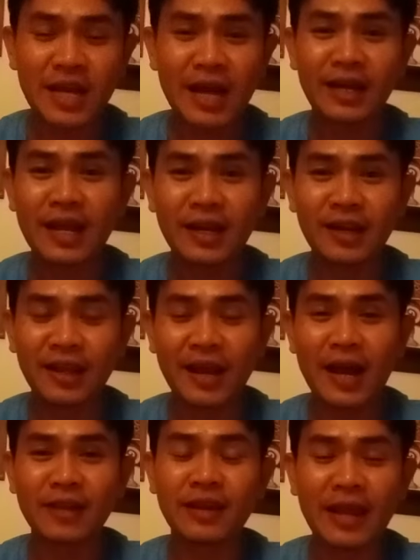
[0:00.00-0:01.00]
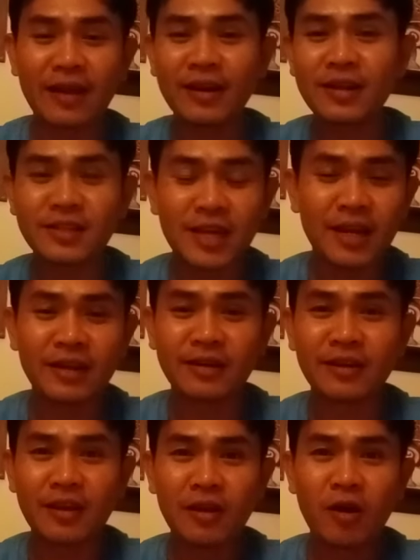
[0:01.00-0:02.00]
ฌานนั้นในการแสดงฤทธิ์เช่น
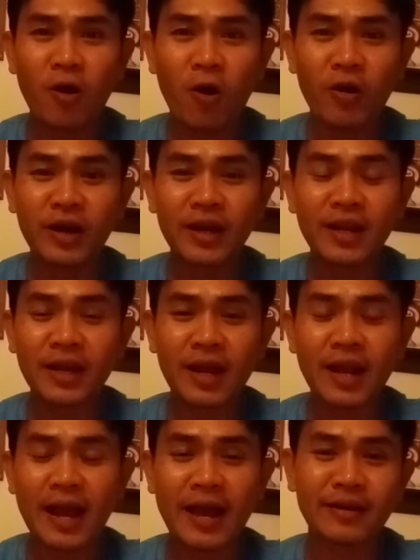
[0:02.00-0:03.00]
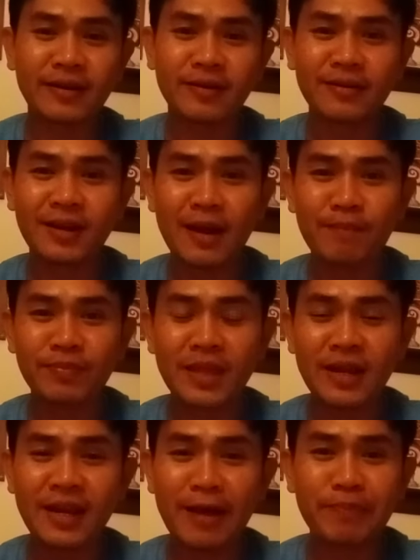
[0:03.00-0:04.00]
ห่อเหินเดินอากาศดำ
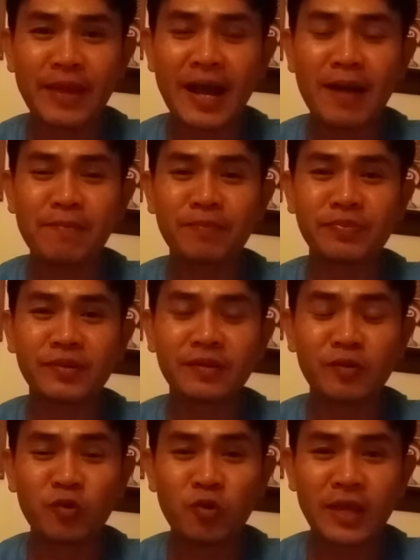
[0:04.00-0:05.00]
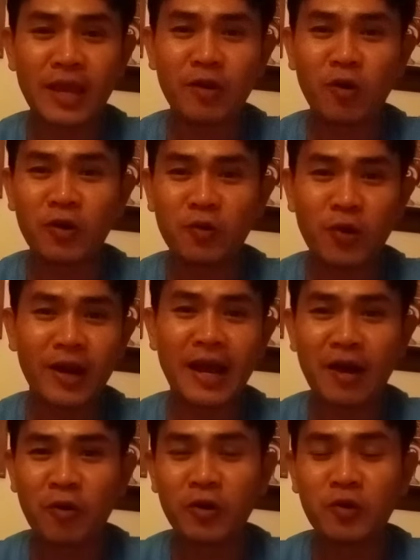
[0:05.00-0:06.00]
ดินดำน้ำ รู้ใจคนรู้อ
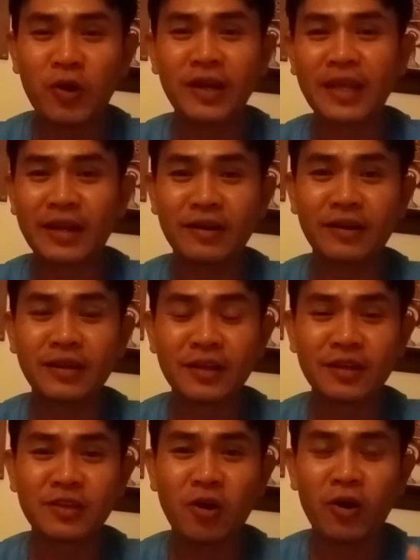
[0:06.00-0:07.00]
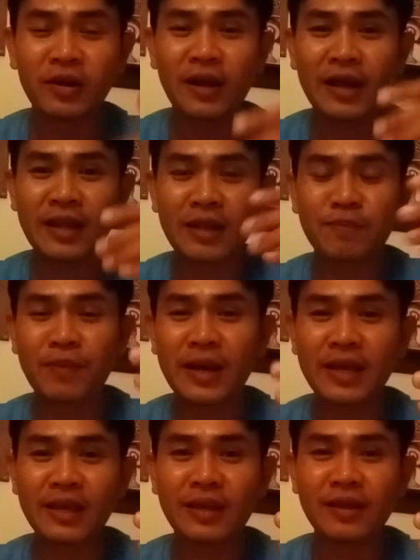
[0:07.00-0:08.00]
นาคตรู้อดีตหรือย้อนอดีตไป
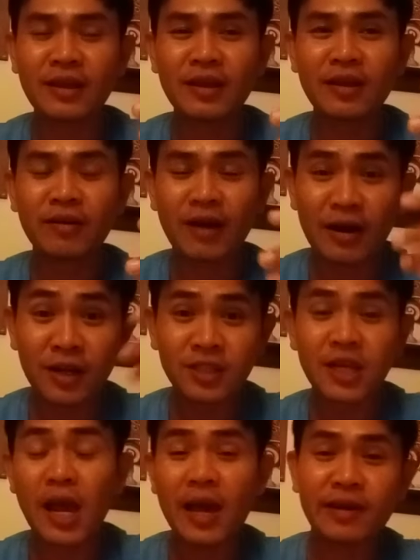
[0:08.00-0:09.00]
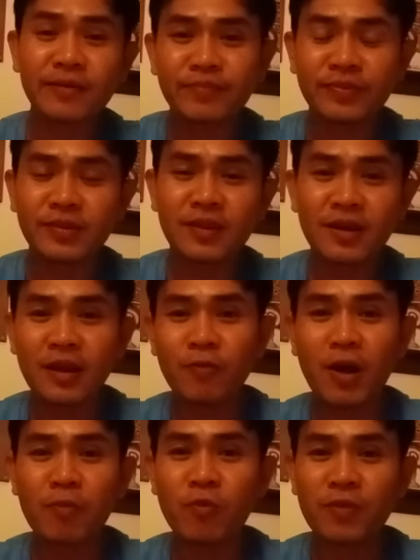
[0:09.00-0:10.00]
ระลึกชาติที่เรียก
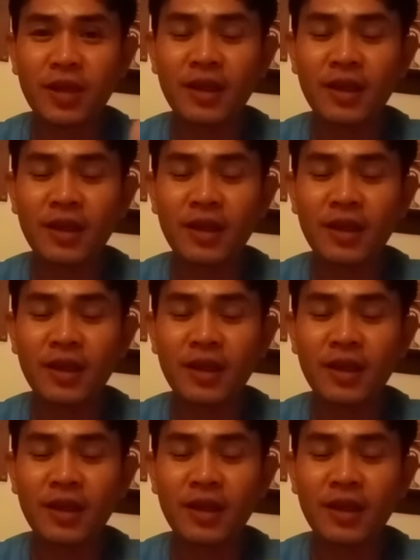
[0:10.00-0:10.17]
ว่าบุเพ